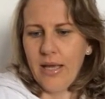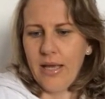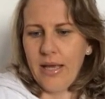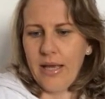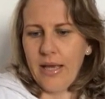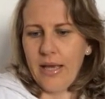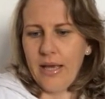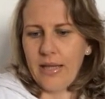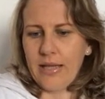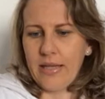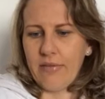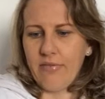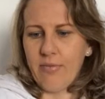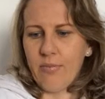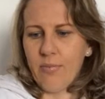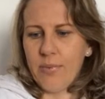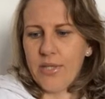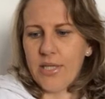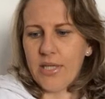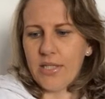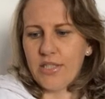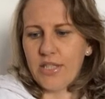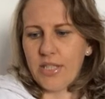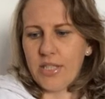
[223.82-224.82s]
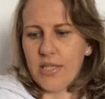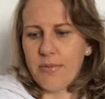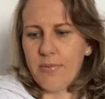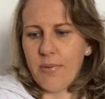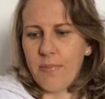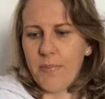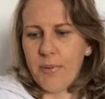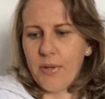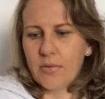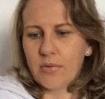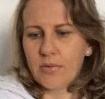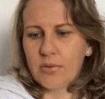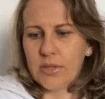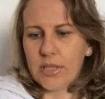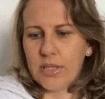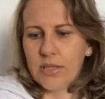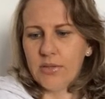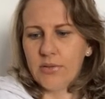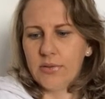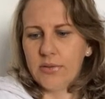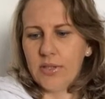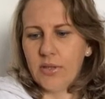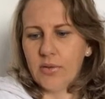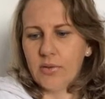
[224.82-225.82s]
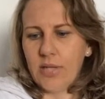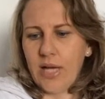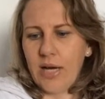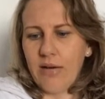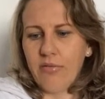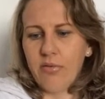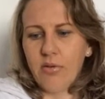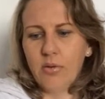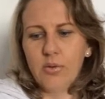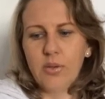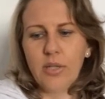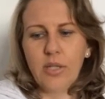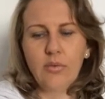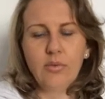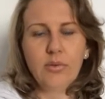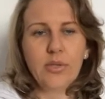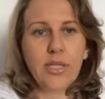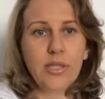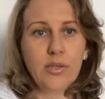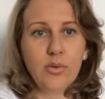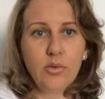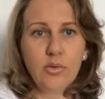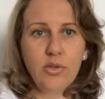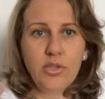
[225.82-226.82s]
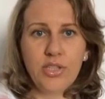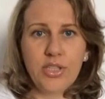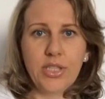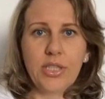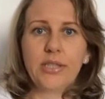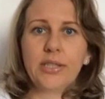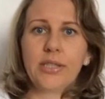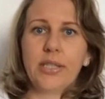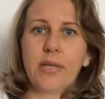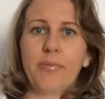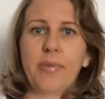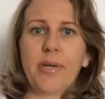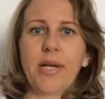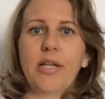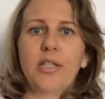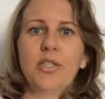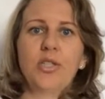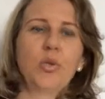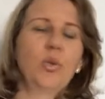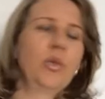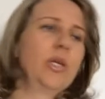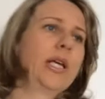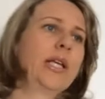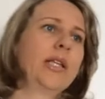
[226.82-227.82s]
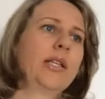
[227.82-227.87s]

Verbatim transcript: É, teve muita gente me perguntando se eu tava ou não dando janta para Júlia.